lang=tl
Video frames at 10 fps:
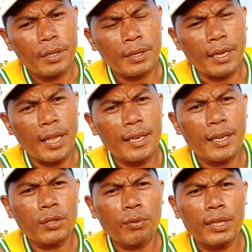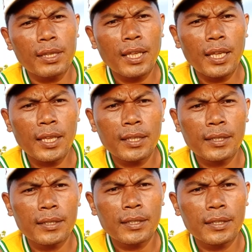
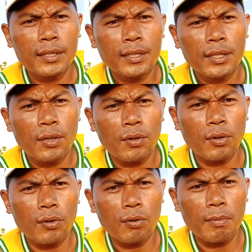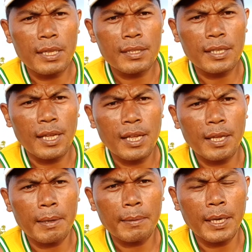320 o uban
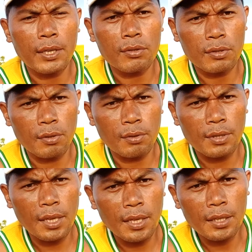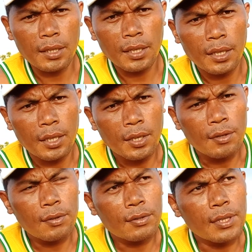sa mga used clothing
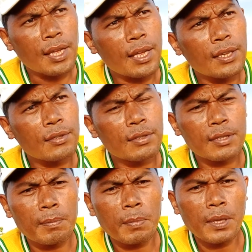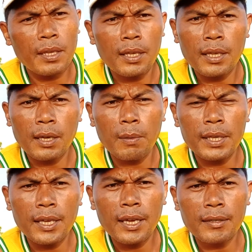o sa UCCP
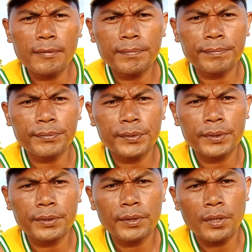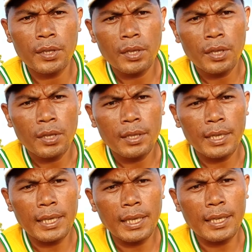Kawayan
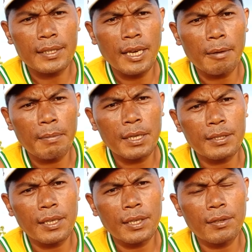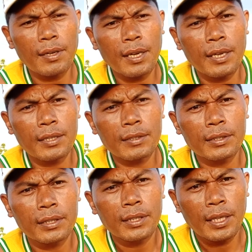uh, daghang salamat sa inyong
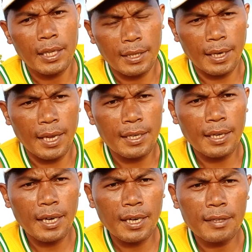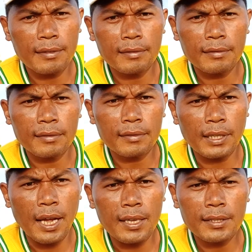300
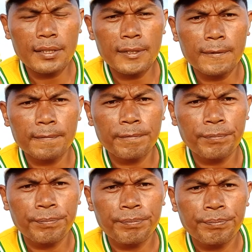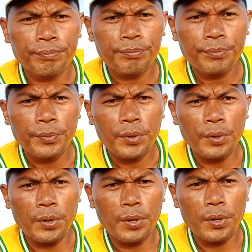cash
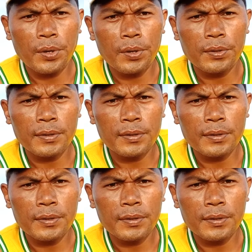o